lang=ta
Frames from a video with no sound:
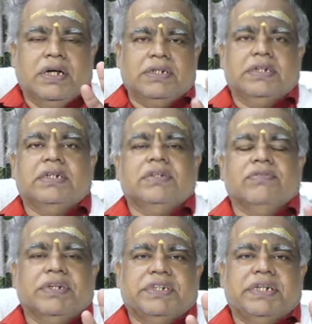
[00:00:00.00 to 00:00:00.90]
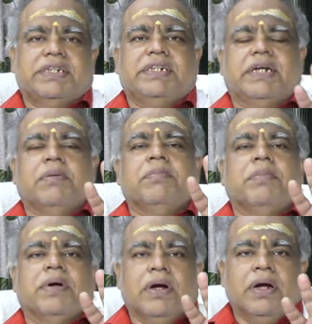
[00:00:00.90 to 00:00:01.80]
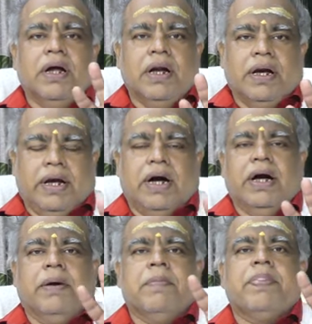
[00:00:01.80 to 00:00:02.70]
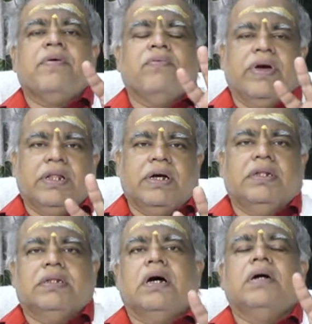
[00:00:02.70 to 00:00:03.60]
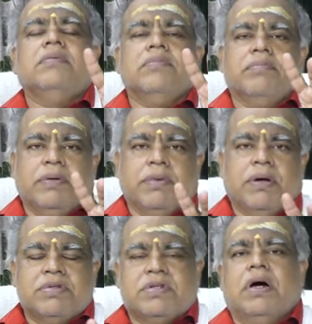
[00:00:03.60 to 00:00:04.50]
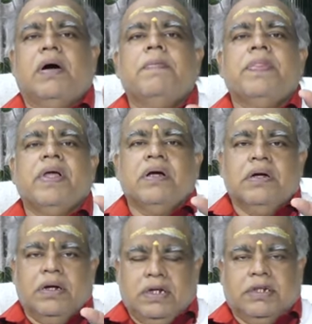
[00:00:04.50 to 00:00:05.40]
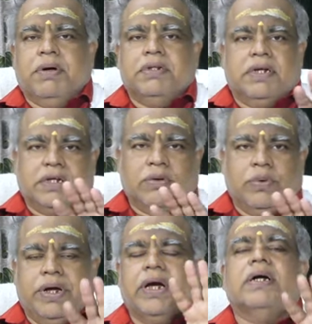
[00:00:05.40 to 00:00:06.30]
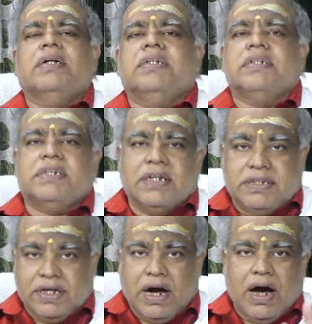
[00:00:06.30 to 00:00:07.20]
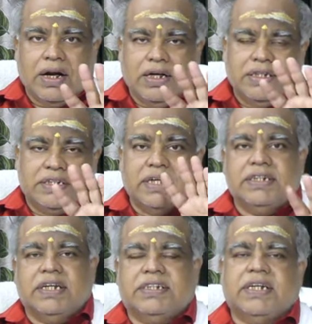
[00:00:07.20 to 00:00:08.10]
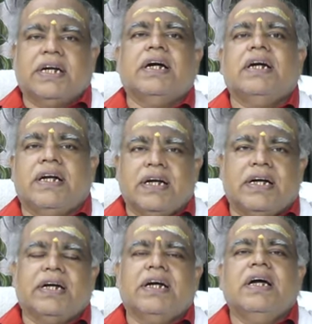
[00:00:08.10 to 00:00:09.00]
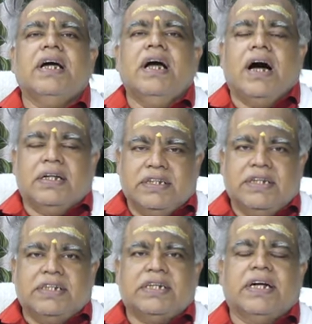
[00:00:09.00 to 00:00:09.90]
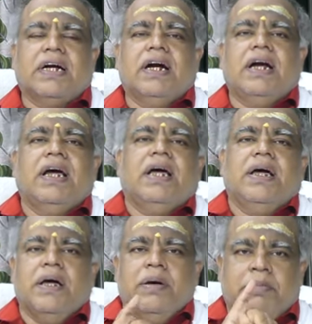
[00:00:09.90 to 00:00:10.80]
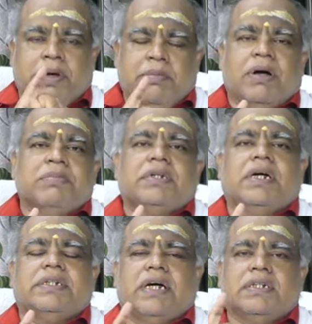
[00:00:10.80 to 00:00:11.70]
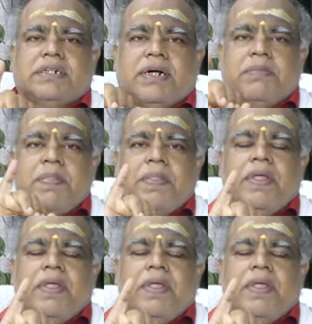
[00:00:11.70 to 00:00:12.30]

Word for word: அது வைசேஷிகம் நியாயம் வேதாந்தா மீமாம்சா இந்த மாதிரி இருக்கக்கூடிய ஆறு ஷட் தரிசனங்கள் இருக்குது அந்த தரிசனங்களில் மீமாம்சா சாஸ்திரம்